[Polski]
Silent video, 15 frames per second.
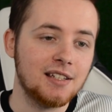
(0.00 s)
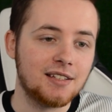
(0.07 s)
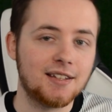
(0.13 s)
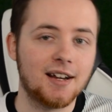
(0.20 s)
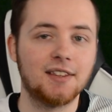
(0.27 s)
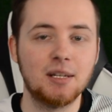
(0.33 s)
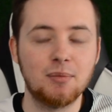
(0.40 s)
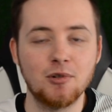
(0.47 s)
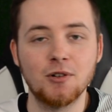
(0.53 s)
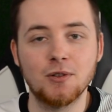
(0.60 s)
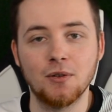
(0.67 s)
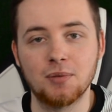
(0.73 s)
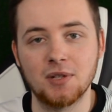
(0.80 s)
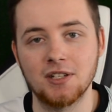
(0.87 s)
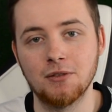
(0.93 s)
stratę
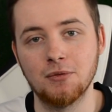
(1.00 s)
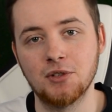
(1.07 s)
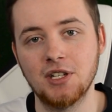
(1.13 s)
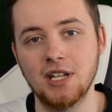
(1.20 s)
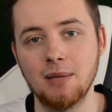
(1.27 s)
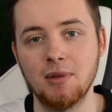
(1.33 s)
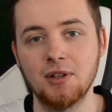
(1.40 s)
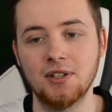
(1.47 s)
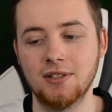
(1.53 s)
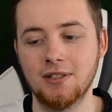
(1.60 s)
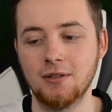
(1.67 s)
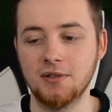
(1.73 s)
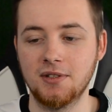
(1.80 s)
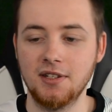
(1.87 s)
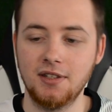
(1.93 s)
punktów przez drużynę
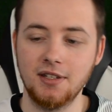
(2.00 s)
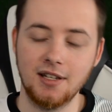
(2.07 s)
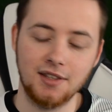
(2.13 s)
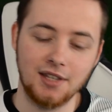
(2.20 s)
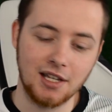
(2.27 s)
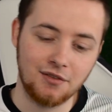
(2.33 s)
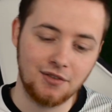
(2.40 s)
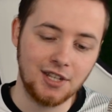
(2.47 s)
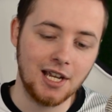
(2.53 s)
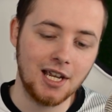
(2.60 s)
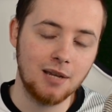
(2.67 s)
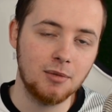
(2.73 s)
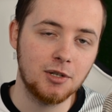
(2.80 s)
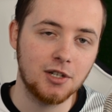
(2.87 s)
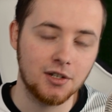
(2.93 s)
Manchesteru City, jednak
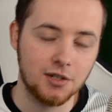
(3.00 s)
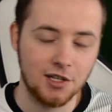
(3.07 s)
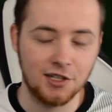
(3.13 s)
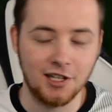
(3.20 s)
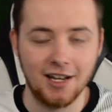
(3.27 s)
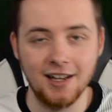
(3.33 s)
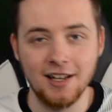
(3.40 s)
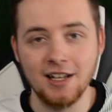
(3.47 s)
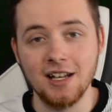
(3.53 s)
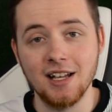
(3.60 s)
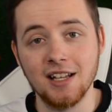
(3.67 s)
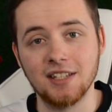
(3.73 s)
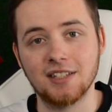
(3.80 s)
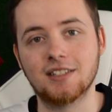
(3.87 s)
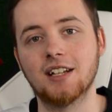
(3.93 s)
wydaje mi się, że ta
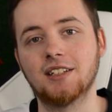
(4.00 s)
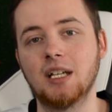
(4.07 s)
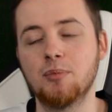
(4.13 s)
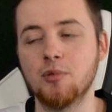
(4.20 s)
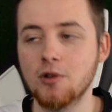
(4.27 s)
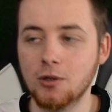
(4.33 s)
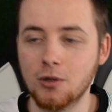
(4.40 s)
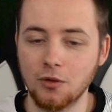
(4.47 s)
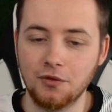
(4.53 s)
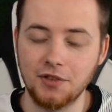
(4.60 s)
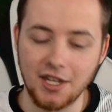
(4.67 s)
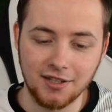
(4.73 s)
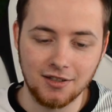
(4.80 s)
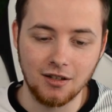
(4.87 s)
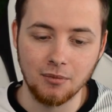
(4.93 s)
strata
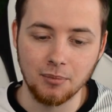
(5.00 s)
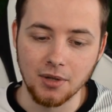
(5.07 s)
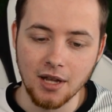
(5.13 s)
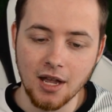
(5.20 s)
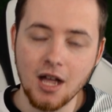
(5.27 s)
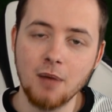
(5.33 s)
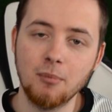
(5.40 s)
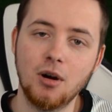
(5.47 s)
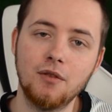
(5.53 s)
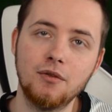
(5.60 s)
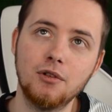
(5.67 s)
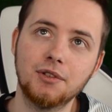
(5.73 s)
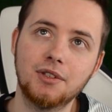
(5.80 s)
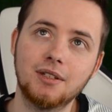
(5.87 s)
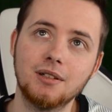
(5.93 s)
punktów nastąpi.
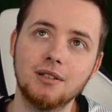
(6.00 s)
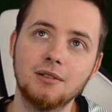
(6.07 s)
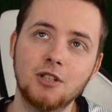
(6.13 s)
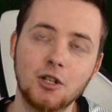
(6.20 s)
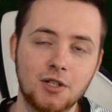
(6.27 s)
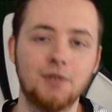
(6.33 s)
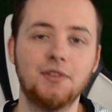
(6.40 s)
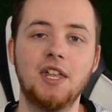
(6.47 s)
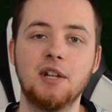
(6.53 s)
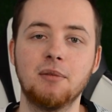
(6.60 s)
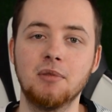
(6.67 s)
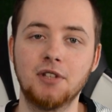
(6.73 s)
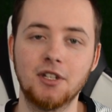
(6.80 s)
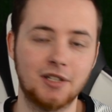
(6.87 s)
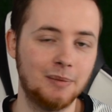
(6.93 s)
Powód y, to są
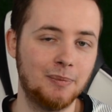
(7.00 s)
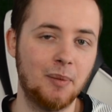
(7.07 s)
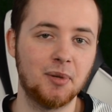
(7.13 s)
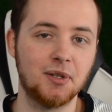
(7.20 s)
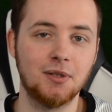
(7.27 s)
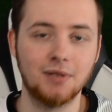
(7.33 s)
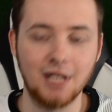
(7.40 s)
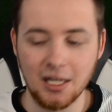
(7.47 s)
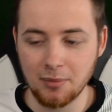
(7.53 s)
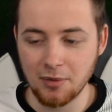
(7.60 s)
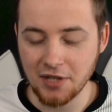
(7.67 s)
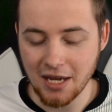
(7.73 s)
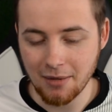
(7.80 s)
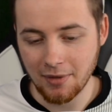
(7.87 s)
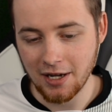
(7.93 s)
derby, to są po prostu
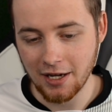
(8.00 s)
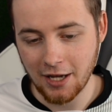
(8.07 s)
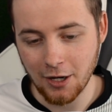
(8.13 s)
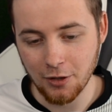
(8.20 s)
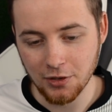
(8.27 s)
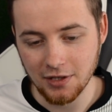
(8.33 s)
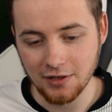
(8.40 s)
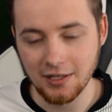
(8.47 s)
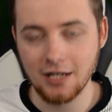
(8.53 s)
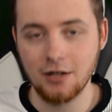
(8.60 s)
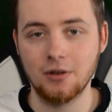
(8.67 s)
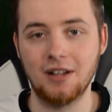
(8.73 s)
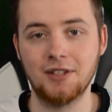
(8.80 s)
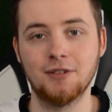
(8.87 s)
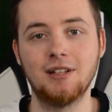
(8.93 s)
derby, nie ma jakiegoś
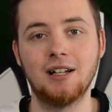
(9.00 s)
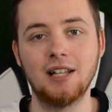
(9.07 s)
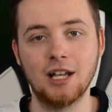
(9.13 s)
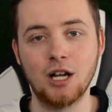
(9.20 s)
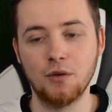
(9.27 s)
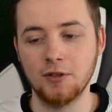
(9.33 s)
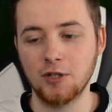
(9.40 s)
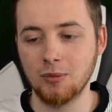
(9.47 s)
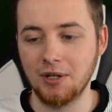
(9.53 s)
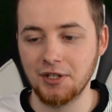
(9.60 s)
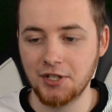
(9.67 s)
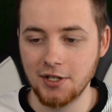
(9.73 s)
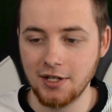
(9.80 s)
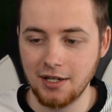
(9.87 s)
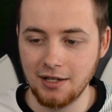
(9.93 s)
innego racjonalnego
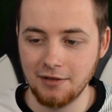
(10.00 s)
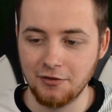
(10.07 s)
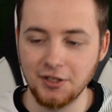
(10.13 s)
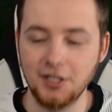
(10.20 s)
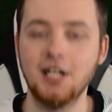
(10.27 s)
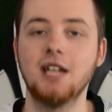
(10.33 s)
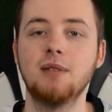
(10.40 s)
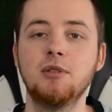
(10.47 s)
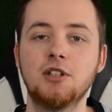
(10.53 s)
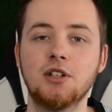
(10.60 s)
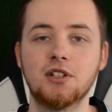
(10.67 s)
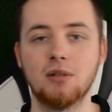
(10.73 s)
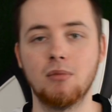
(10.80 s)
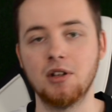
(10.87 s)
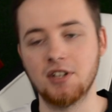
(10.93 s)
wytłumaczenia. Wydaje mi
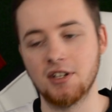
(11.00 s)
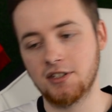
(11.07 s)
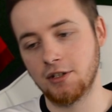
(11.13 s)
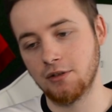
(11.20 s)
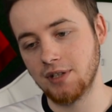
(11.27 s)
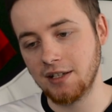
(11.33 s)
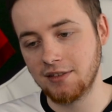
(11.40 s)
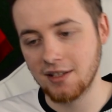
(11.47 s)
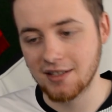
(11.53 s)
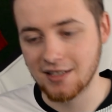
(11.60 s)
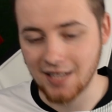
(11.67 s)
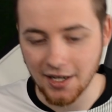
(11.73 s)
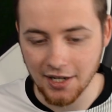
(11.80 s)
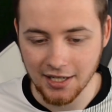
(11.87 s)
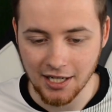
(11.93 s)
się, że Manchester United
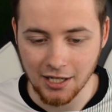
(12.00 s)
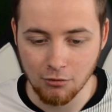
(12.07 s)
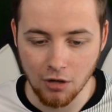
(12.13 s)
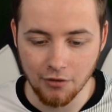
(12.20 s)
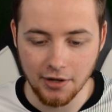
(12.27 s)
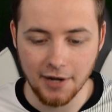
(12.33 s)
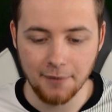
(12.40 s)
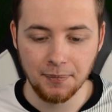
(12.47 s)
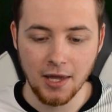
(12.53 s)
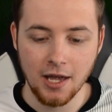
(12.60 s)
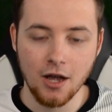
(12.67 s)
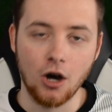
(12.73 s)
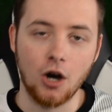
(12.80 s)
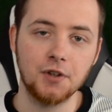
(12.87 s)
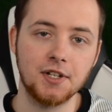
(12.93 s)
stanie na głowie,
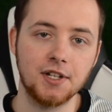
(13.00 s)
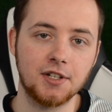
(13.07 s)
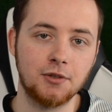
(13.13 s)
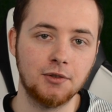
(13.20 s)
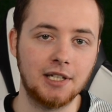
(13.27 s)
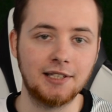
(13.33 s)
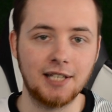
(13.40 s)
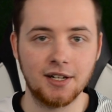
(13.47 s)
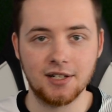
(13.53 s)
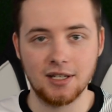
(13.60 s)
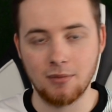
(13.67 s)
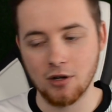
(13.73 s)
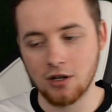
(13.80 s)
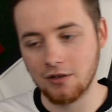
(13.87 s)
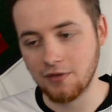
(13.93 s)
chociaż tutaj
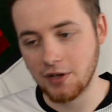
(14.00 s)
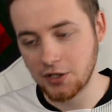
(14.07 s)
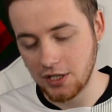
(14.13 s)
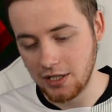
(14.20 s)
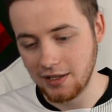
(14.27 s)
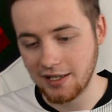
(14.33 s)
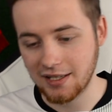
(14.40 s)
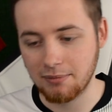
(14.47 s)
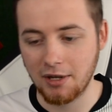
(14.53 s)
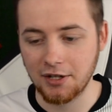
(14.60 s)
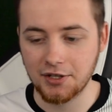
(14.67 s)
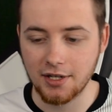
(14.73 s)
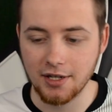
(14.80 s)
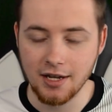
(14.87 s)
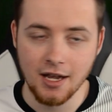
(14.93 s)
także mogą wejść inne
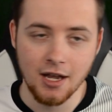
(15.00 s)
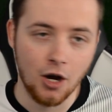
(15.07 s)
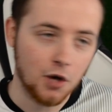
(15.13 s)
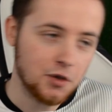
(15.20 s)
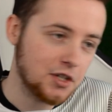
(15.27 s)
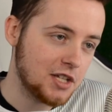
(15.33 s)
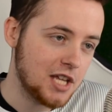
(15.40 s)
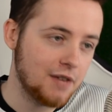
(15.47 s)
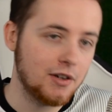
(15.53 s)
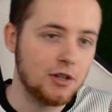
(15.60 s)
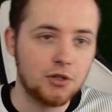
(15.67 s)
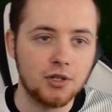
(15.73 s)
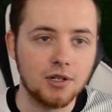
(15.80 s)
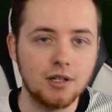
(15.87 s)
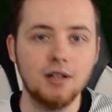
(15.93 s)
smaczki, chociaż nie
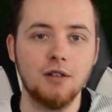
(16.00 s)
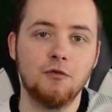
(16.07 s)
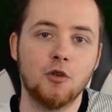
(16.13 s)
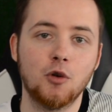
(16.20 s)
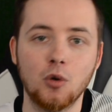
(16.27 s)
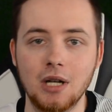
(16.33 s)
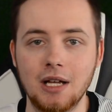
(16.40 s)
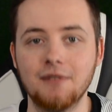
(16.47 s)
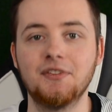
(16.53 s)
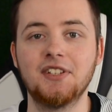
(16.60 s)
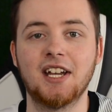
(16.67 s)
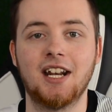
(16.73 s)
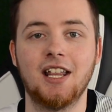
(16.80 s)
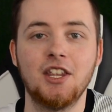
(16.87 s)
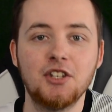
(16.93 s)
wiem, czy w ogóle w
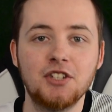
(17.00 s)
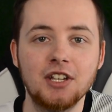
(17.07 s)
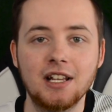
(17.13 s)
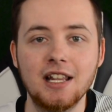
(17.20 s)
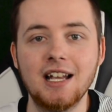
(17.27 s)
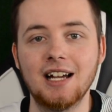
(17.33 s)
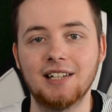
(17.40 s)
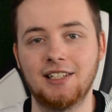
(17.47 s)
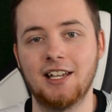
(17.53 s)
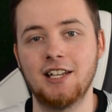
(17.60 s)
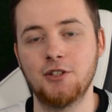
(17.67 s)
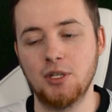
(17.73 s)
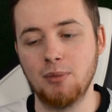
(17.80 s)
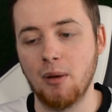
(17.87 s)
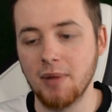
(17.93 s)
zagranicznych ligach
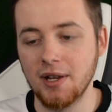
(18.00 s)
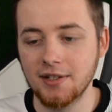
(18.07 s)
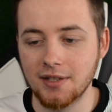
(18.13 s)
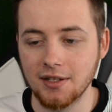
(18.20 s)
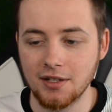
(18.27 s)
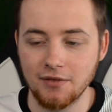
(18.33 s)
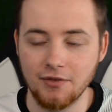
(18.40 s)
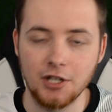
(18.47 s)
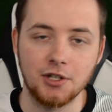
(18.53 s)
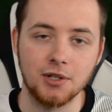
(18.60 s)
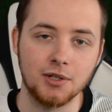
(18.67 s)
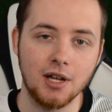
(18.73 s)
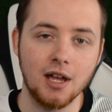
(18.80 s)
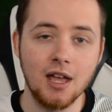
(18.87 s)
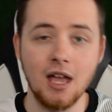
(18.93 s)
takie coś ma miejsce, że
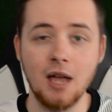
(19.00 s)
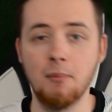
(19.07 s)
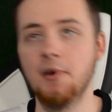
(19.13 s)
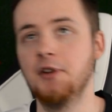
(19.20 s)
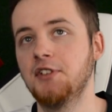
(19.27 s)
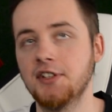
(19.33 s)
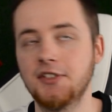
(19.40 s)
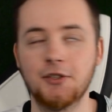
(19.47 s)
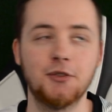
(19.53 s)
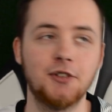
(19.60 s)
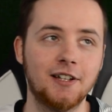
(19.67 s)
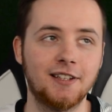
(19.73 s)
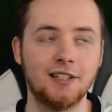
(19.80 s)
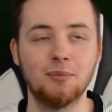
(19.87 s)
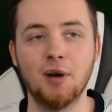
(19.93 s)
wiecie, że Manchester
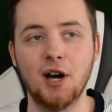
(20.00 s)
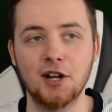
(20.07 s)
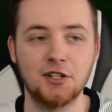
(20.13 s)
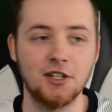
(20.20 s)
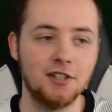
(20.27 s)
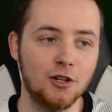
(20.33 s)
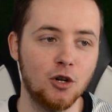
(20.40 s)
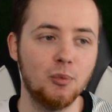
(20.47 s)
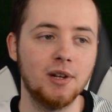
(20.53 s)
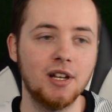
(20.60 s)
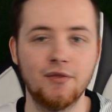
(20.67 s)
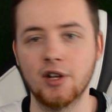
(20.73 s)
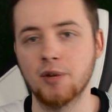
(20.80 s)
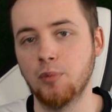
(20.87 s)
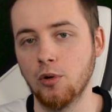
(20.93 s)
United bardziej nie lubi
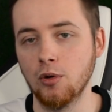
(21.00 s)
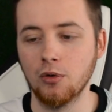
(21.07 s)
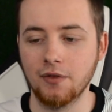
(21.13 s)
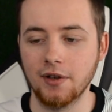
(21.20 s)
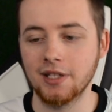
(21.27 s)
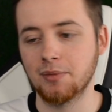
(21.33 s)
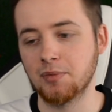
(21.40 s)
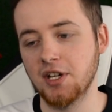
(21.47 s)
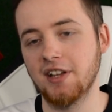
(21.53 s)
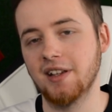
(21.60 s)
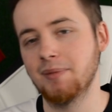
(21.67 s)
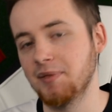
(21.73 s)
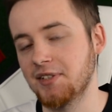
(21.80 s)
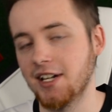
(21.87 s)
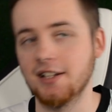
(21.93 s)
Liverpoolu, więc
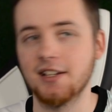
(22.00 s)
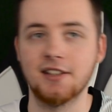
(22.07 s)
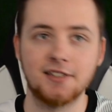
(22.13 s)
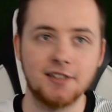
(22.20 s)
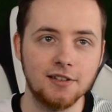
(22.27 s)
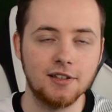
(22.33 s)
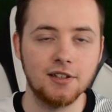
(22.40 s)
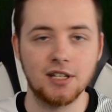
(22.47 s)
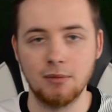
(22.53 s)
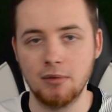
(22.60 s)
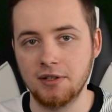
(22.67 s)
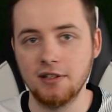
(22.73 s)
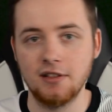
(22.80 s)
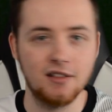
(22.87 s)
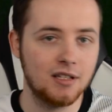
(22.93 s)
przegra specjalnie City,
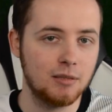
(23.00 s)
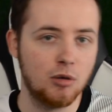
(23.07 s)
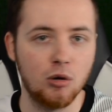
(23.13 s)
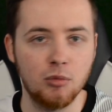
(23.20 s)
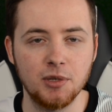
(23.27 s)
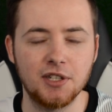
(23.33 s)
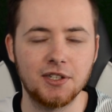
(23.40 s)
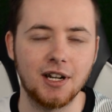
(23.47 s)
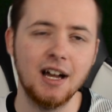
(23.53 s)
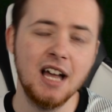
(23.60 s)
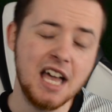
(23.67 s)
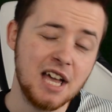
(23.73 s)
żeby City zdobyło mistrza.